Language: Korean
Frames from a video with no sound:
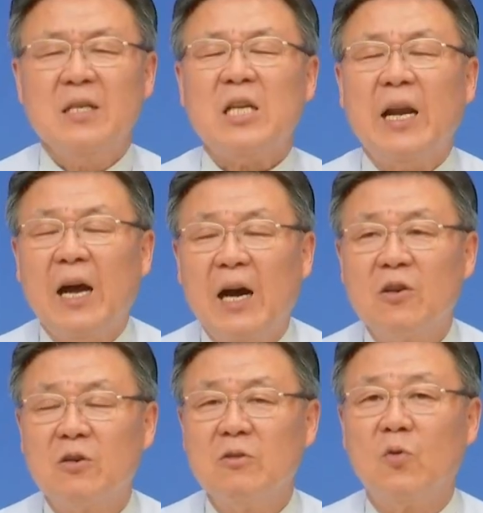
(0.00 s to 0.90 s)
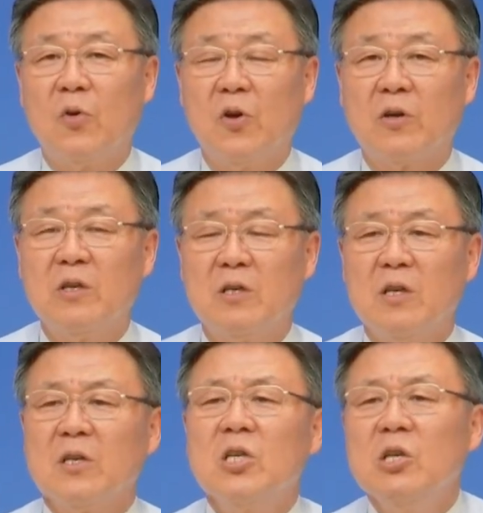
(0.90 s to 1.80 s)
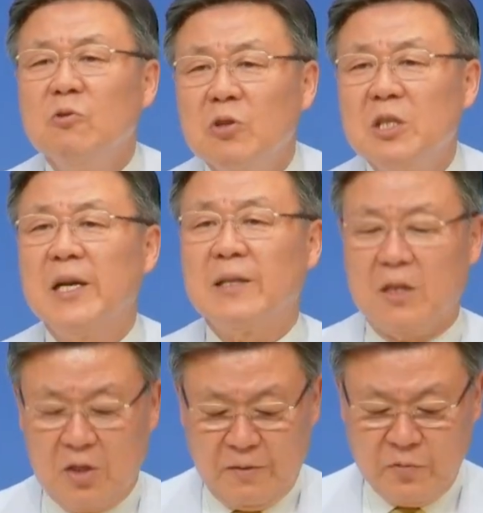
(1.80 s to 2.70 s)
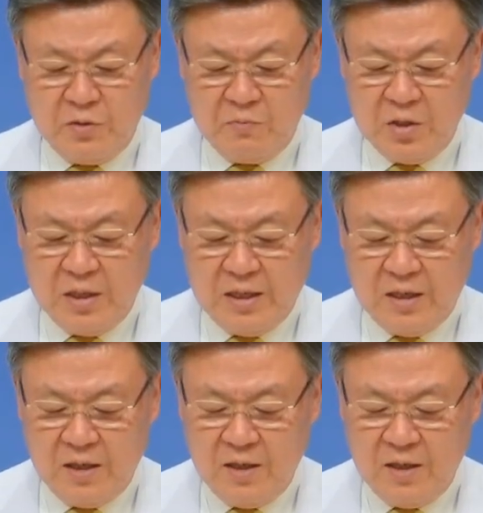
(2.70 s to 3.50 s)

사랑하려는 노력을 기울이지 않기 때문입니다.